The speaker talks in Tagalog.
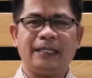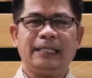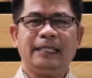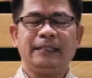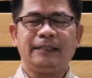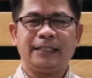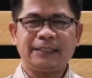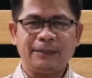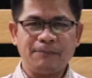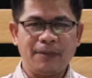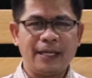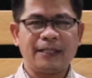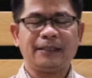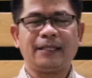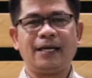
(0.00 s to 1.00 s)
na si
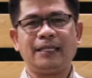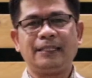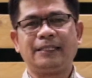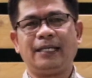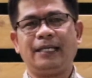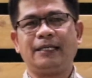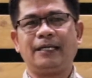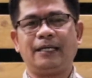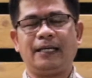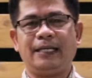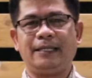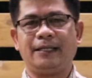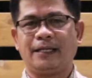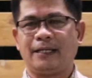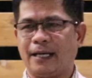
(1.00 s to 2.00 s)
Martha ay talagang
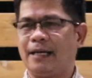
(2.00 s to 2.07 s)
aligaga.